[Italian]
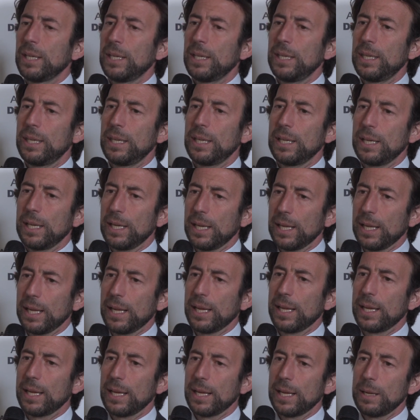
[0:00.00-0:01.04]
eh,
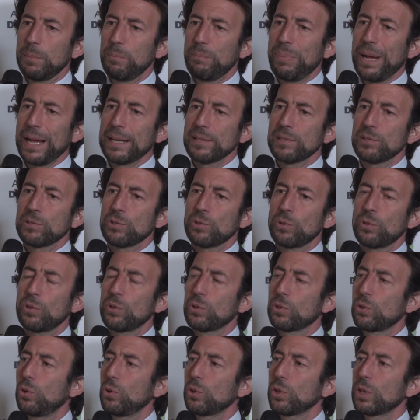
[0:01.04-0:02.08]
eh, il passo
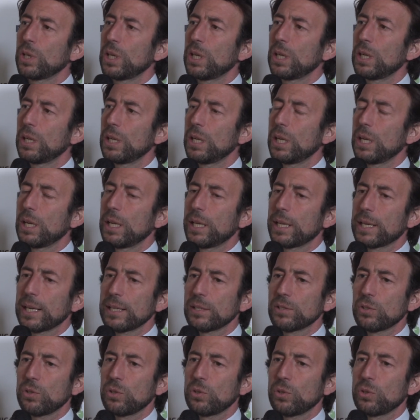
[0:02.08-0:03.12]
con il
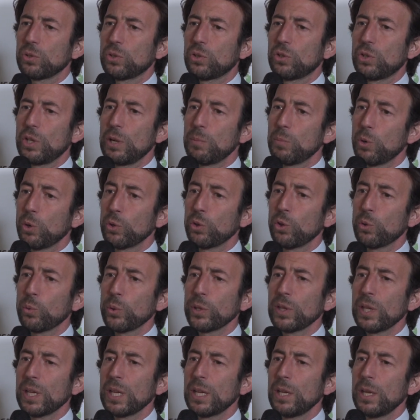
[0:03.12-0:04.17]
resto del mondo.
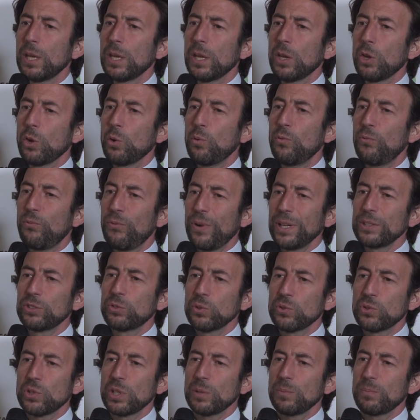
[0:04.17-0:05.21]
Quindi un fatto
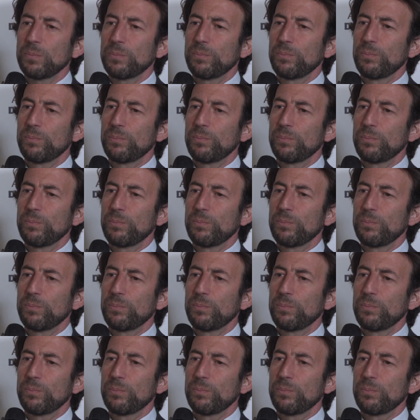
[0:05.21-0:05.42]
in sé,